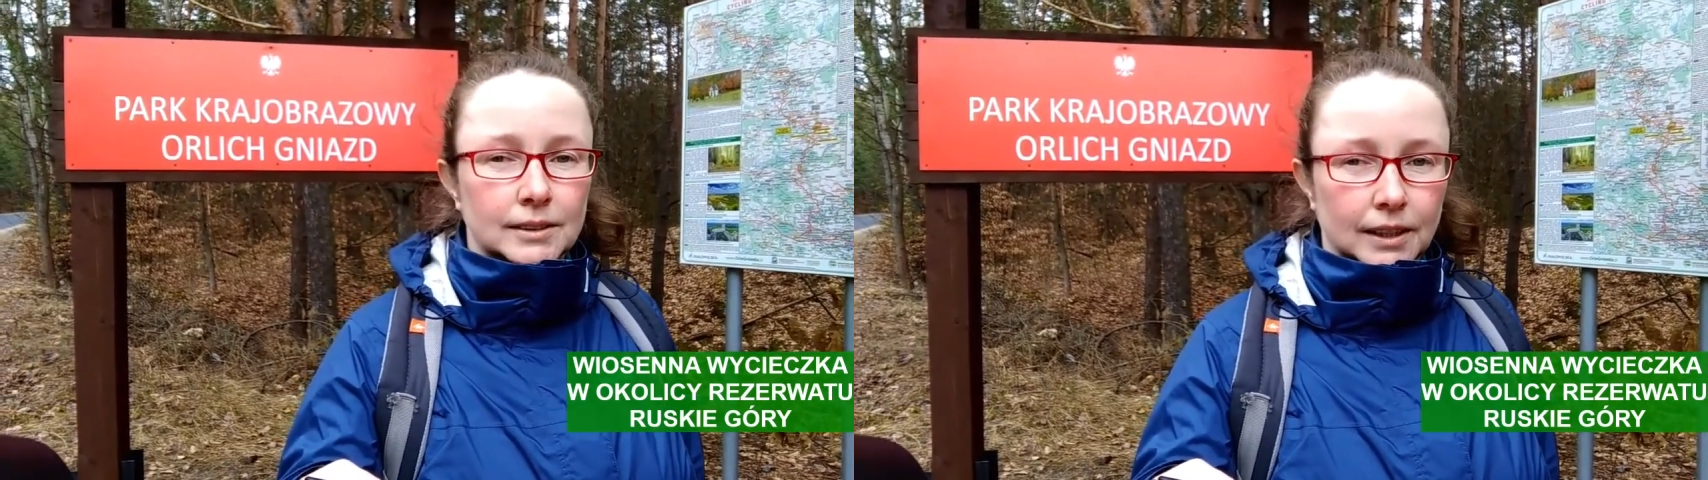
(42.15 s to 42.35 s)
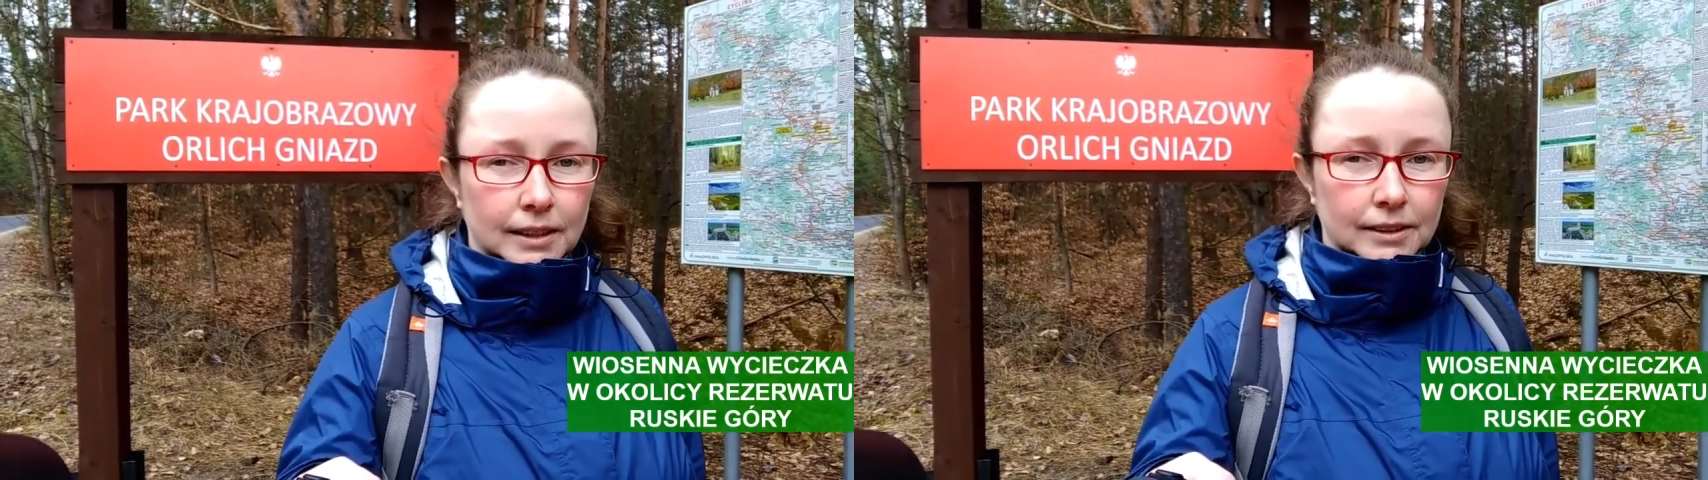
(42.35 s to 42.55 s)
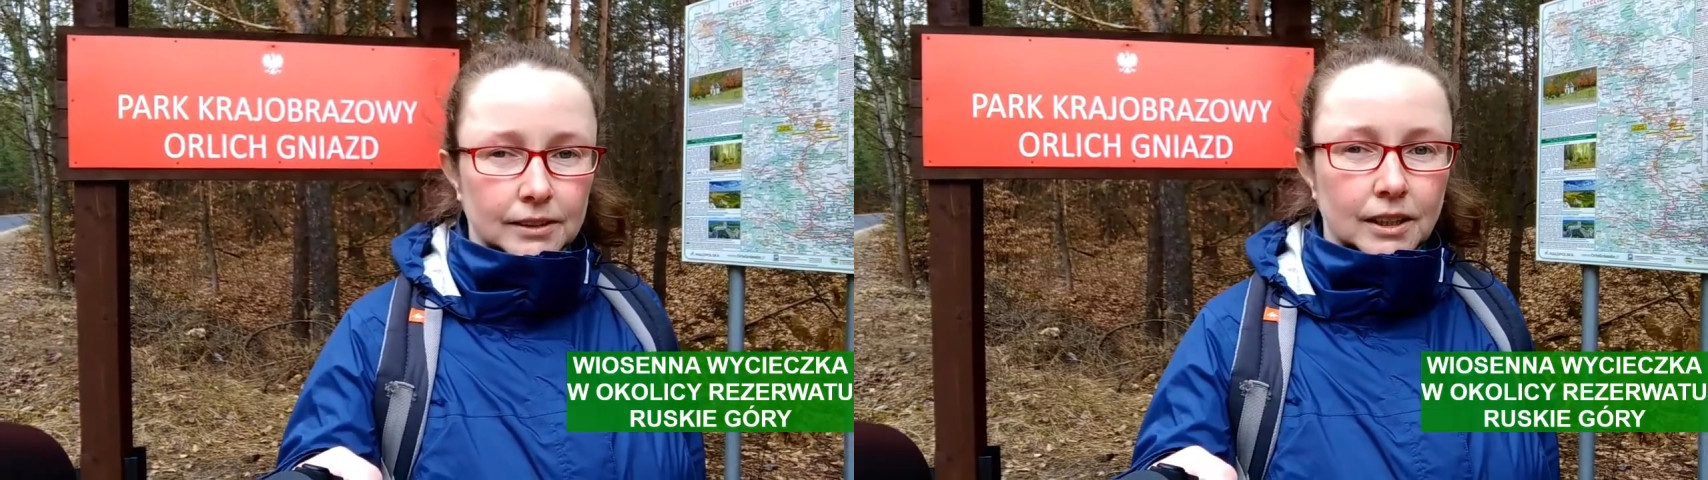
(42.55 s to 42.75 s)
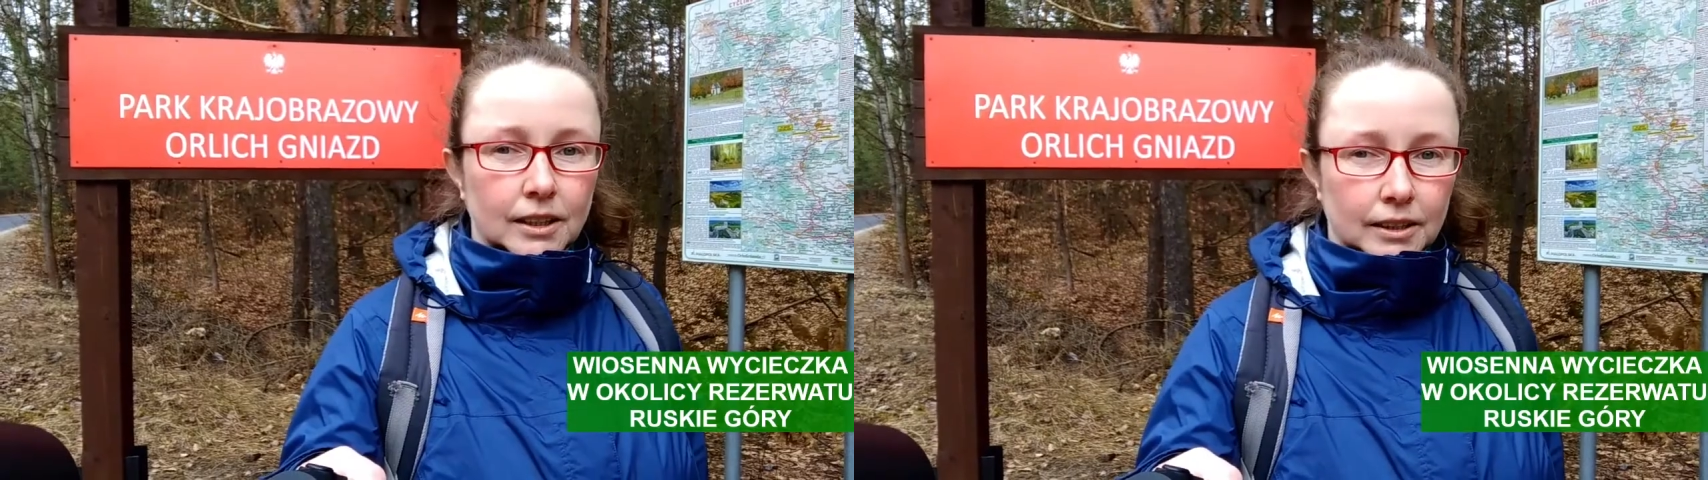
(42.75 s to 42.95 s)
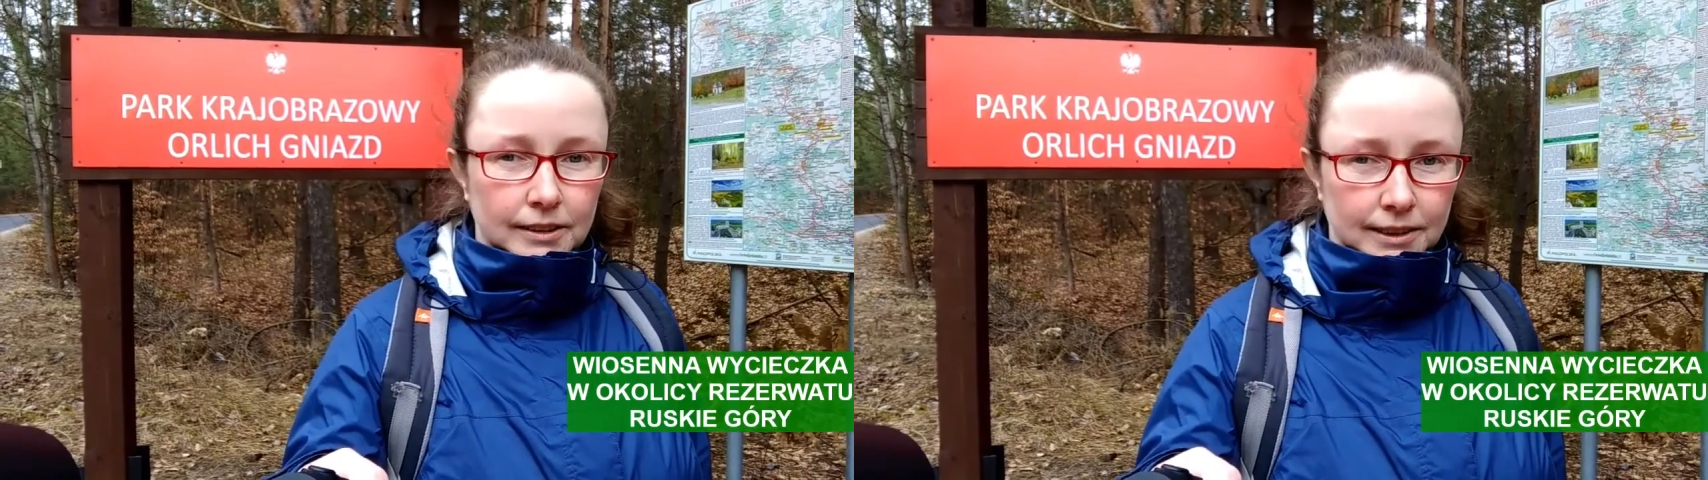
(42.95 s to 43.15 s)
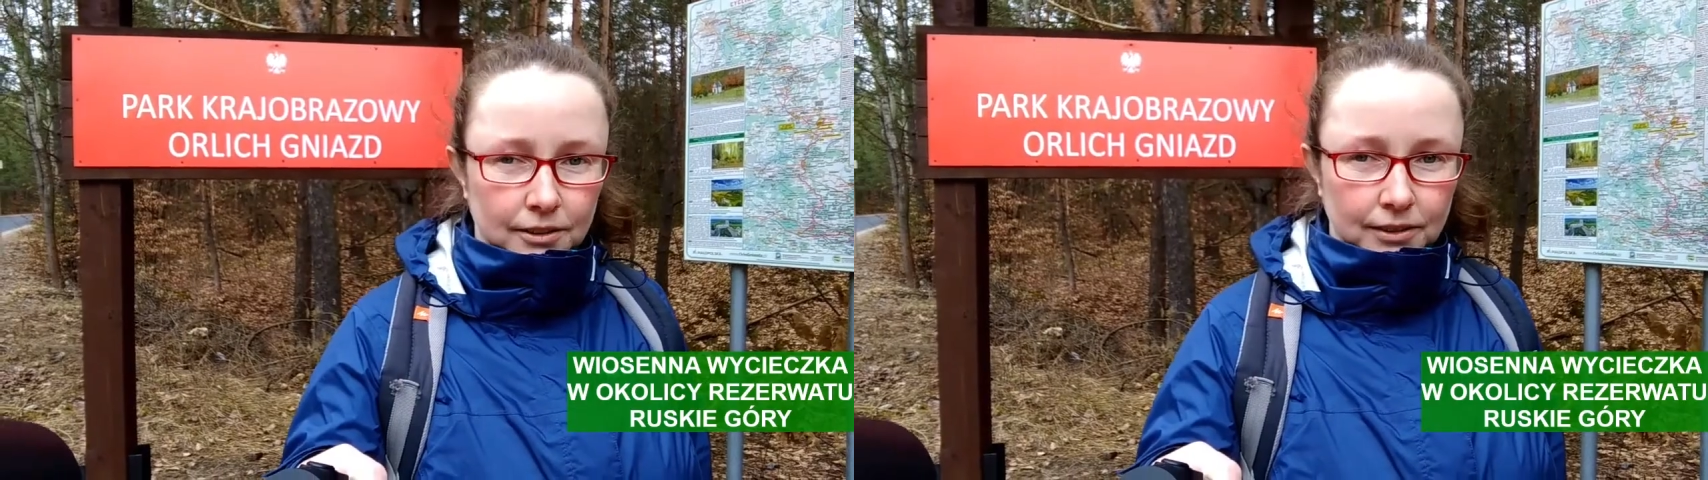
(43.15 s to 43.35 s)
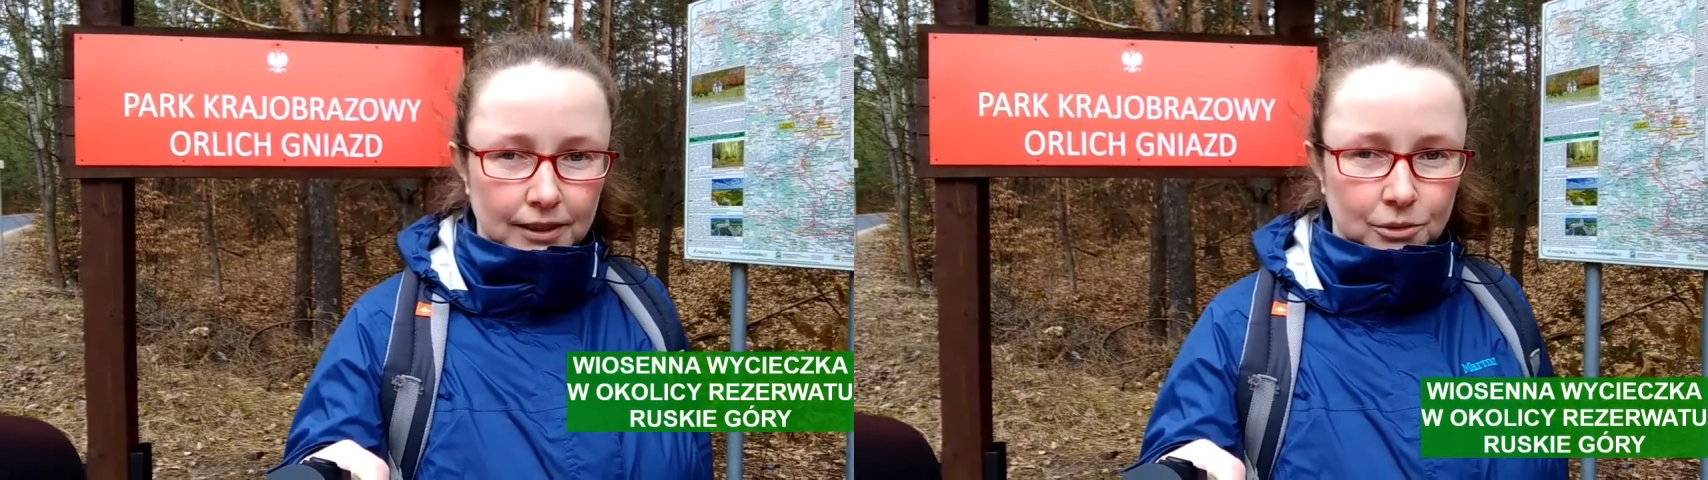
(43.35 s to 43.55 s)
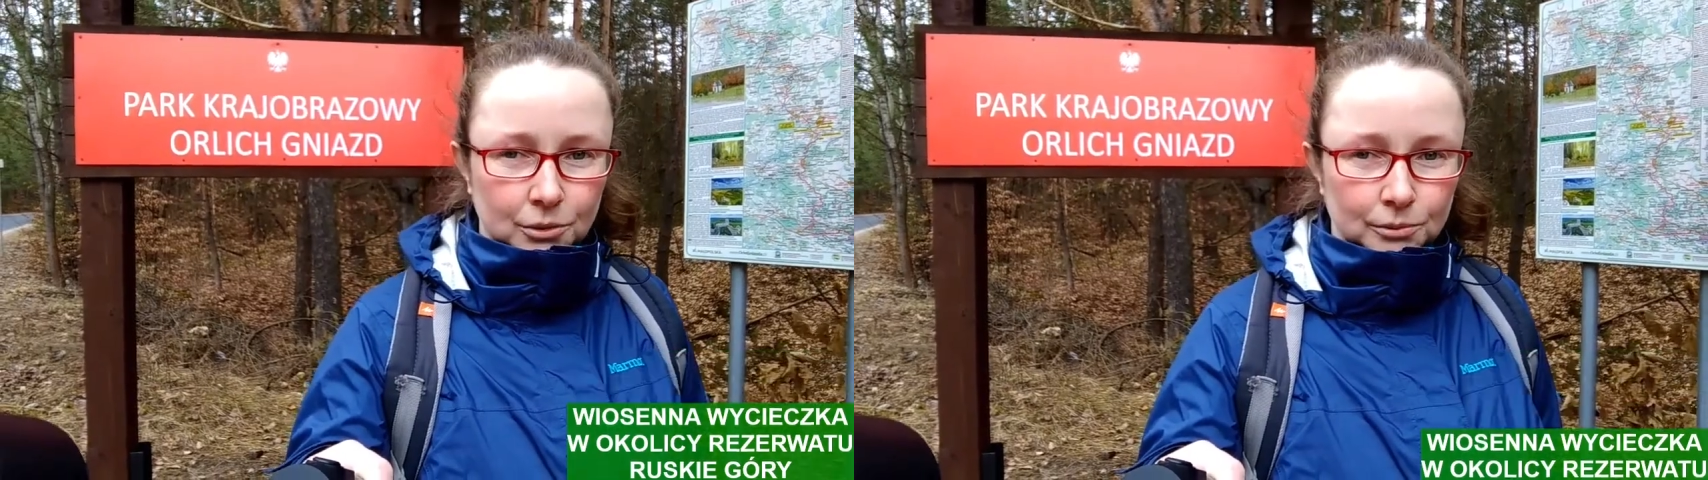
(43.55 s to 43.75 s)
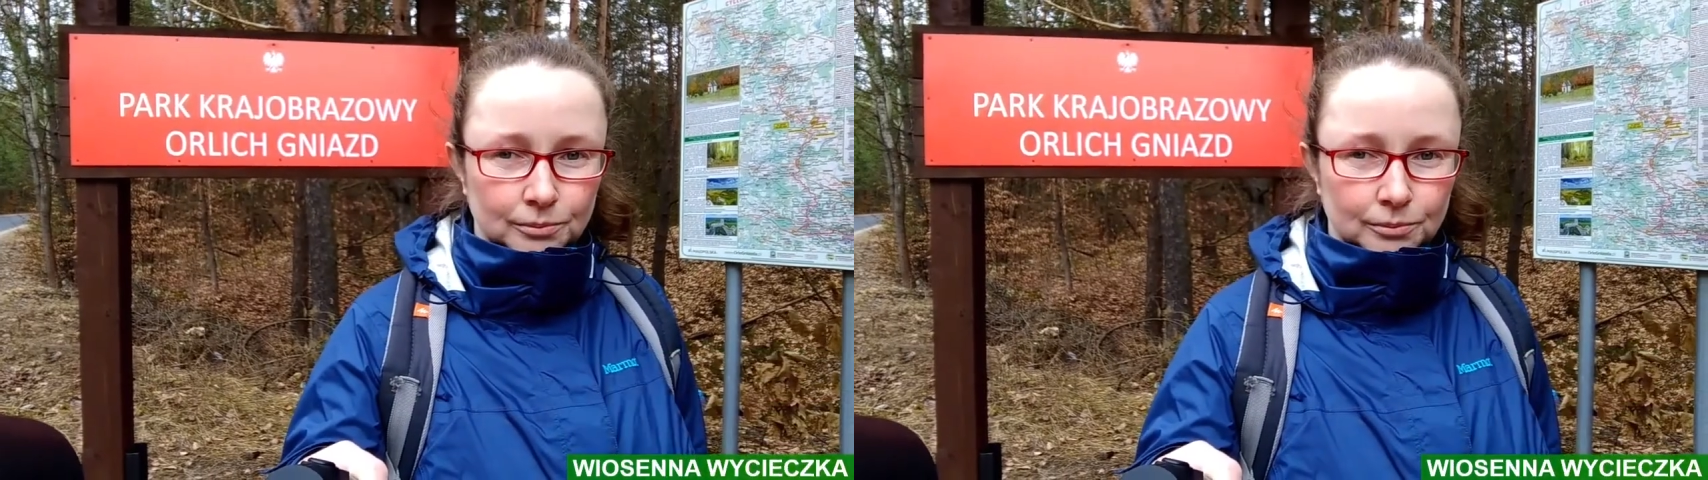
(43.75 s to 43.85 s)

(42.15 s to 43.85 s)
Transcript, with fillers: teren rezerwatu.